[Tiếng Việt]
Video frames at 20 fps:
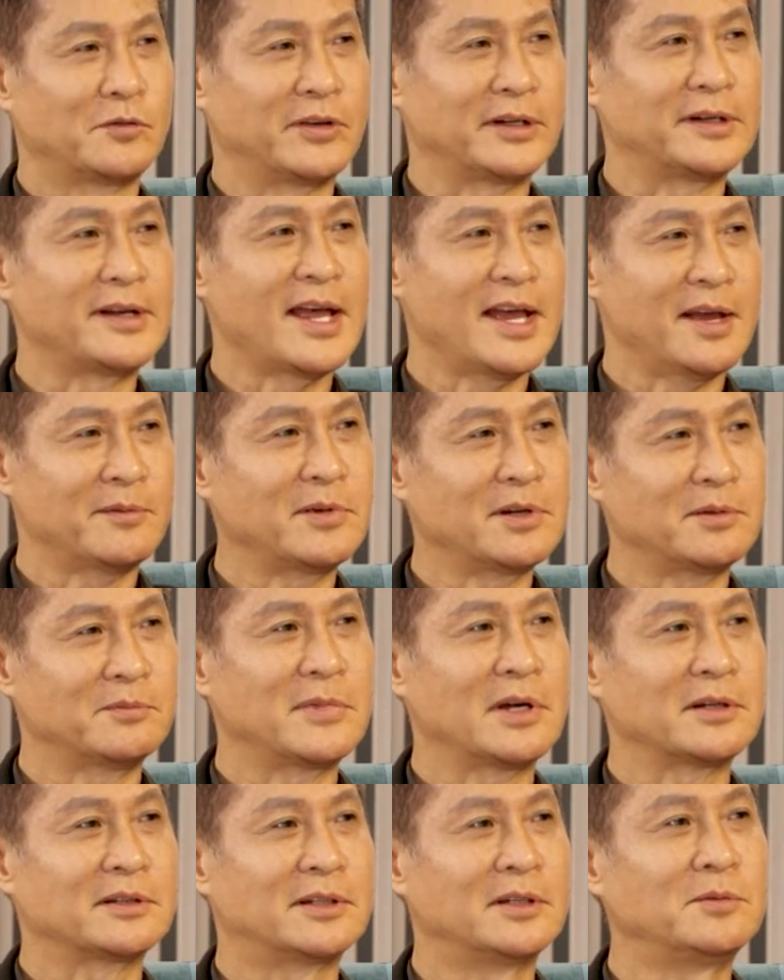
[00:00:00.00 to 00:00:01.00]
của Việt Nam á,
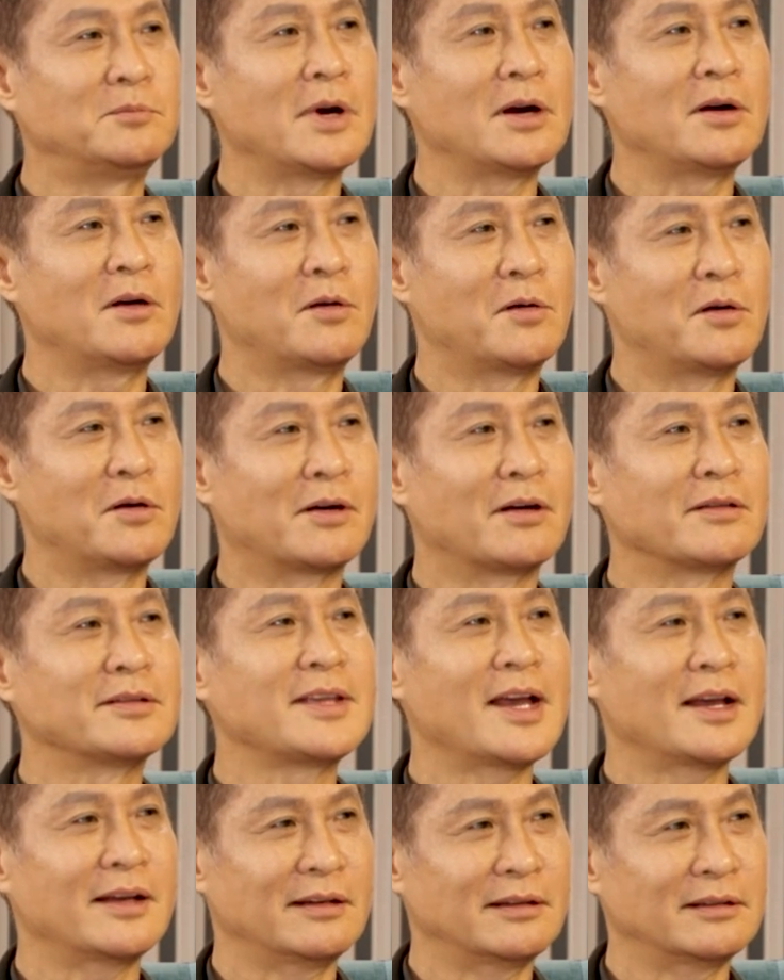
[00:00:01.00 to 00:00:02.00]
mà chính Bắc Hồ có
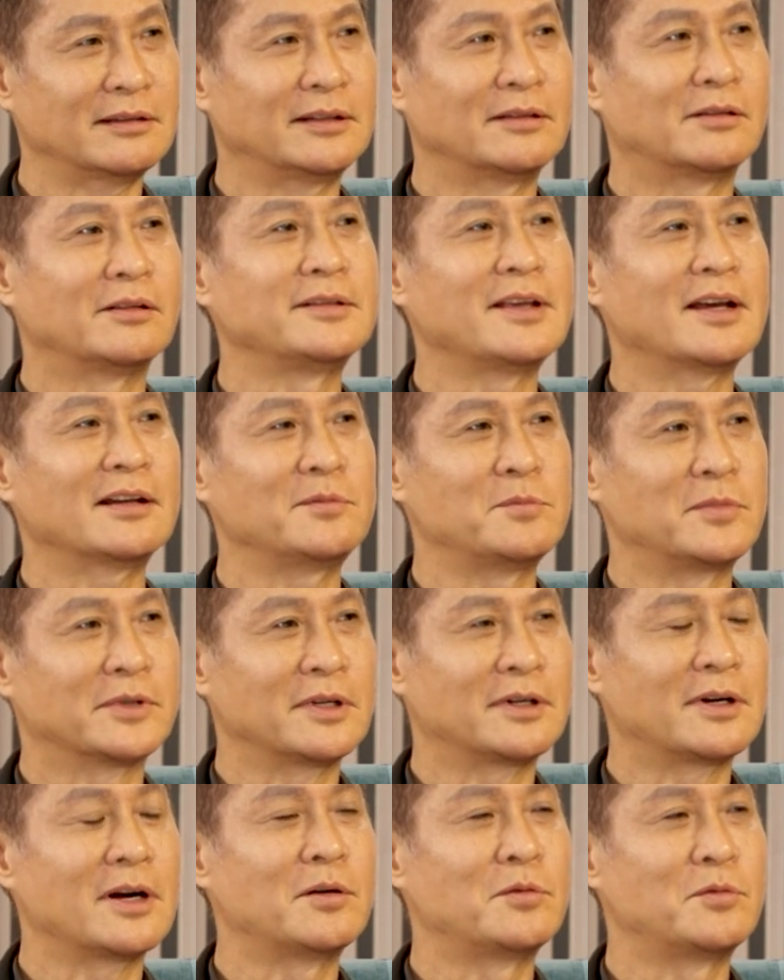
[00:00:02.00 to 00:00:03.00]
nhắc á, thì có nhắc đến một
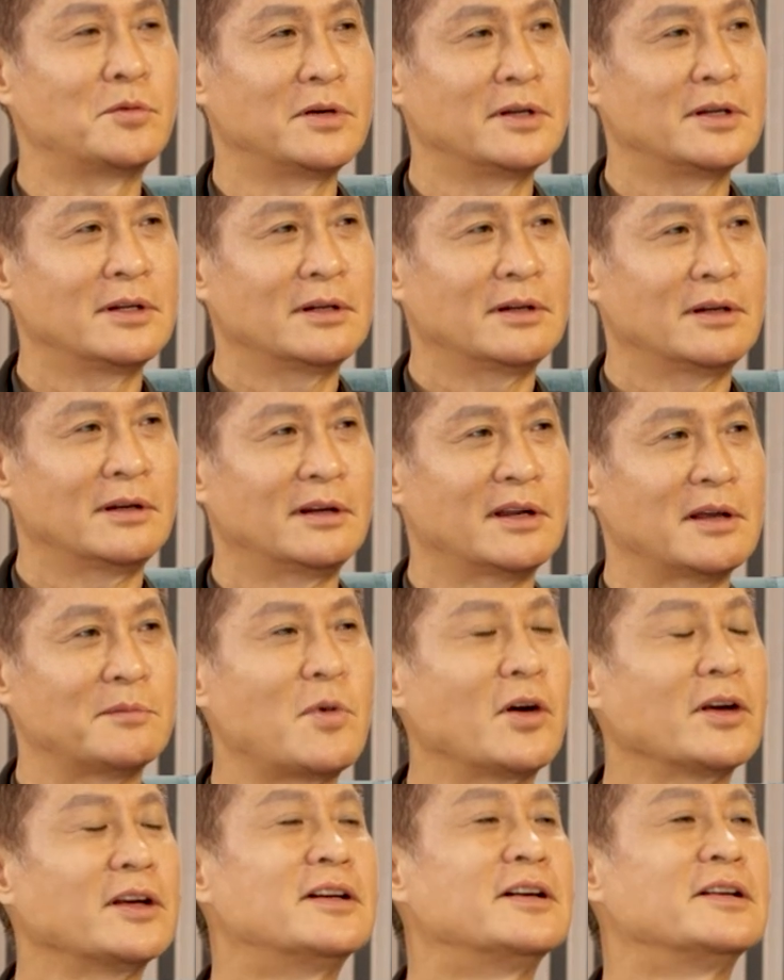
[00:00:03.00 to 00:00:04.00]
cái câu là
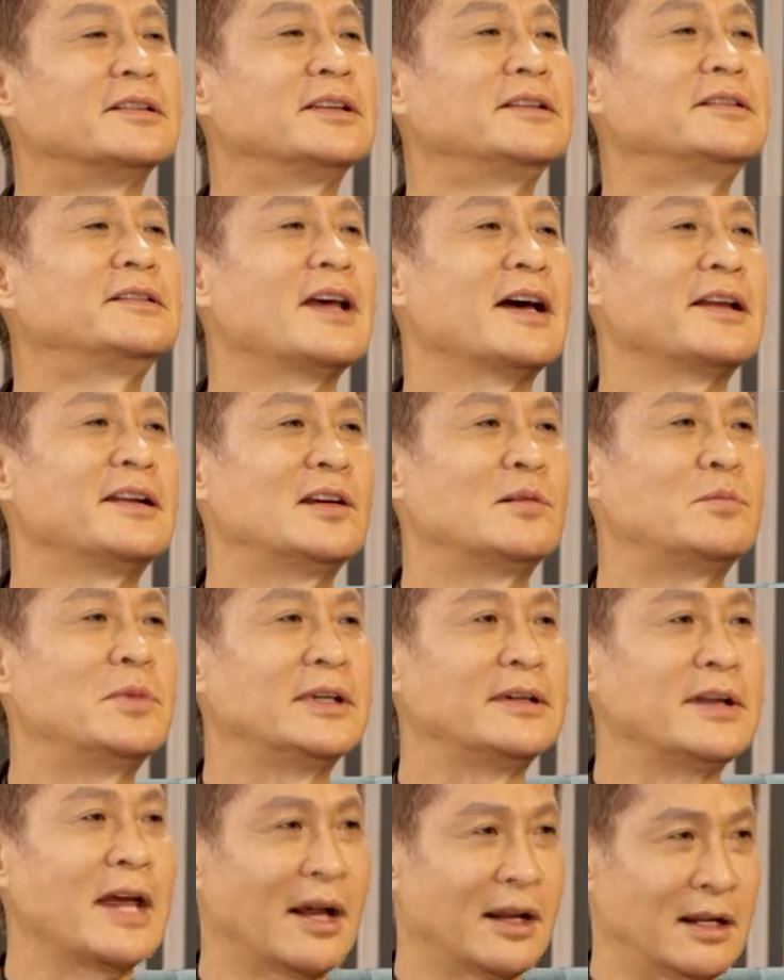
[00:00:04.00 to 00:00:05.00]
mọi người sinh ra đều
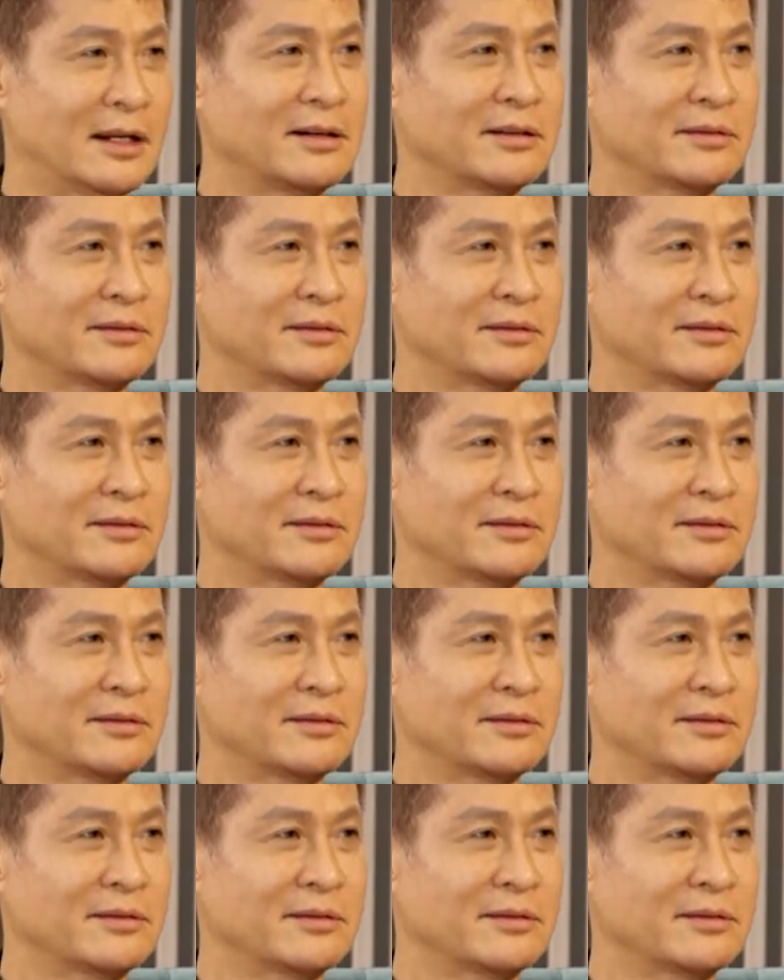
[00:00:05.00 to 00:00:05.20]
bình đẳng